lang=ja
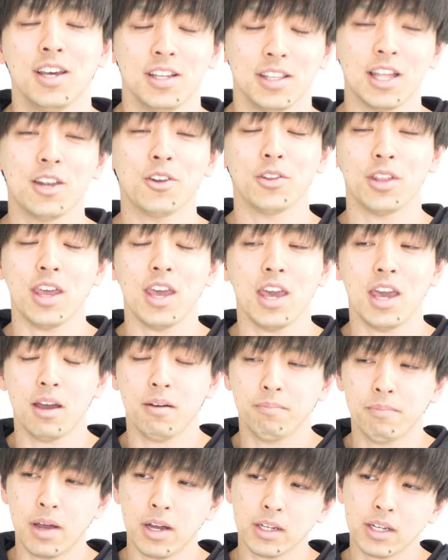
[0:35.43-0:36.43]
なの
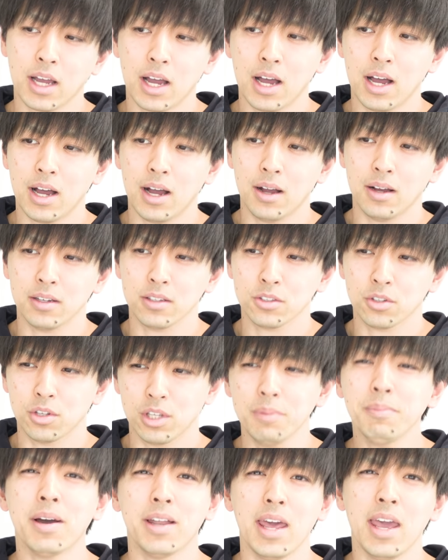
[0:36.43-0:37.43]
で、なんか、そ
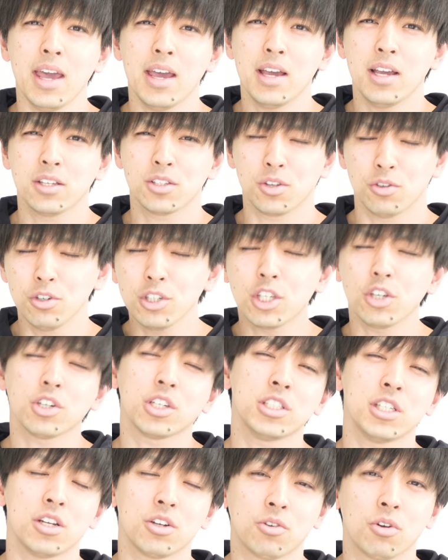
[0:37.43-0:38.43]
の今ね、その
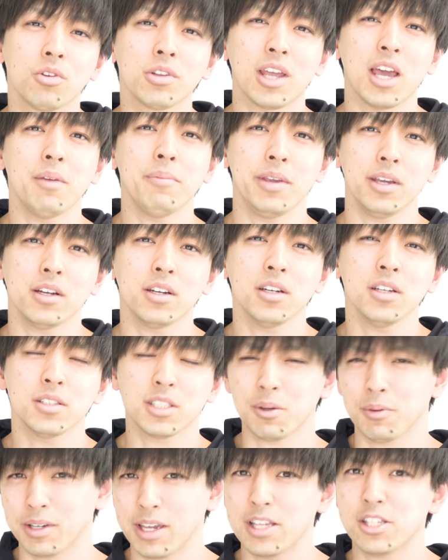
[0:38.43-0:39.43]
ウキウキしてるこのタイミング、
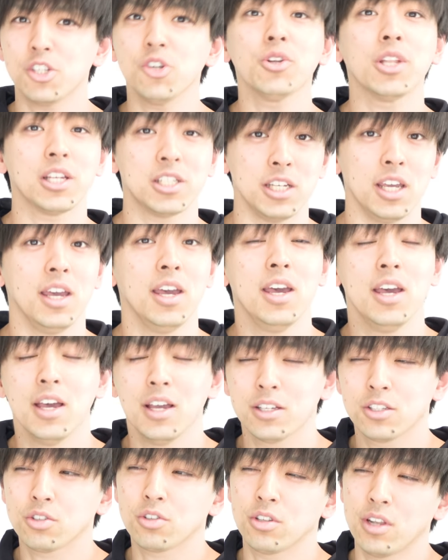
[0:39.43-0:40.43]
しかも月曜だし、
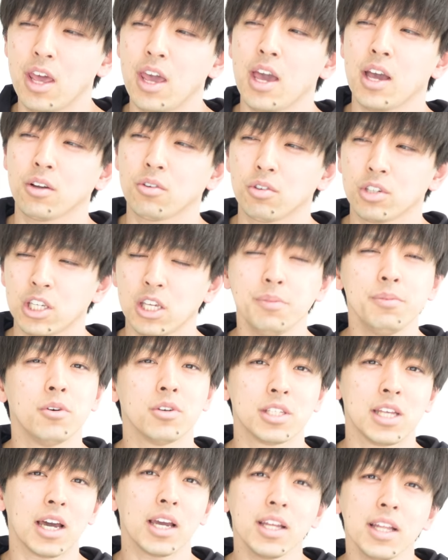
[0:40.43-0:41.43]
ちょっとね、こう気分
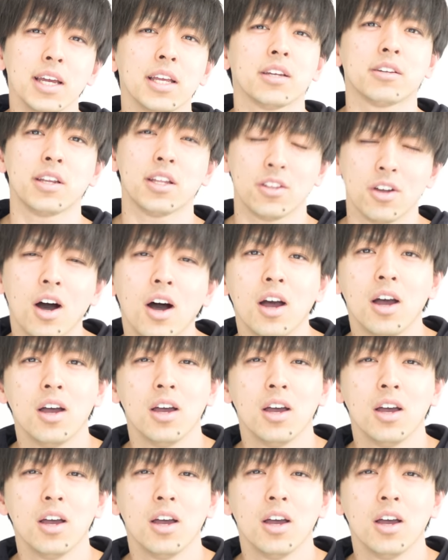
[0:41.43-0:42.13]
を下げないでくれと、